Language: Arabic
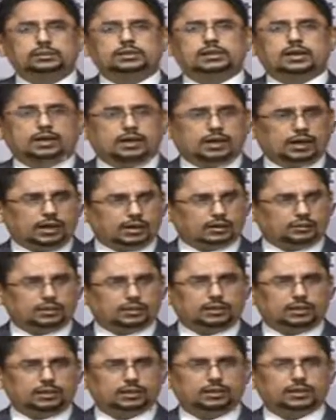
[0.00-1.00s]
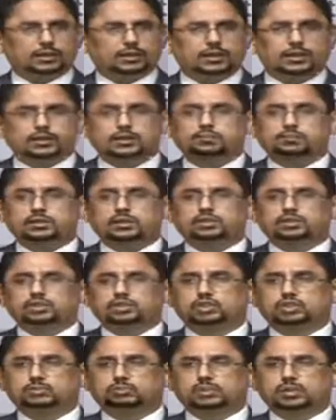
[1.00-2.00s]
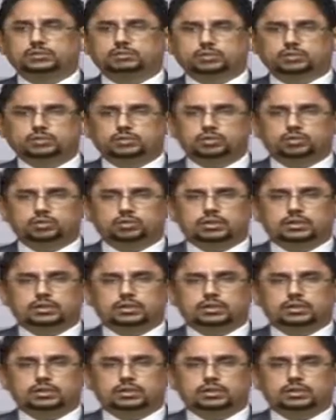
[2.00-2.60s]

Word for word: حاضنه لاكبر تجمع من الدول